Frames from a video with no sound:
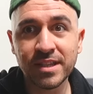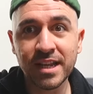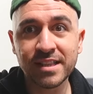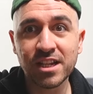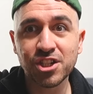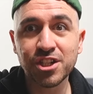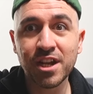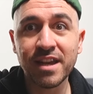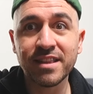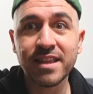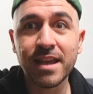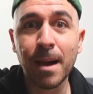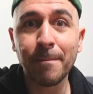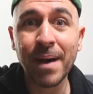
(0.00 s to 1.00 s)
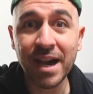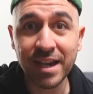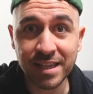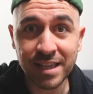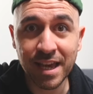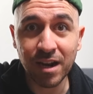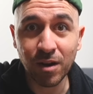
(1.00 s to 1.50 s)
Natacha était à
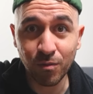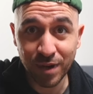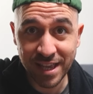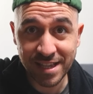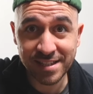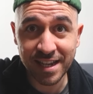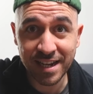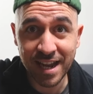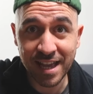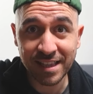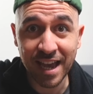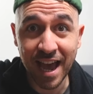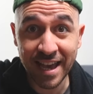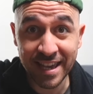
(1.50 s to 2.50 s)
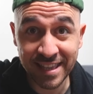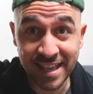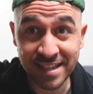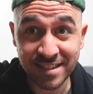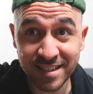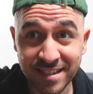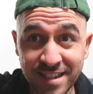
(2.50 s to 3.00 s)
Paris. Elle a envoyé cette lettre à
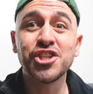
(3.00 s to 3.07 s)
Inès.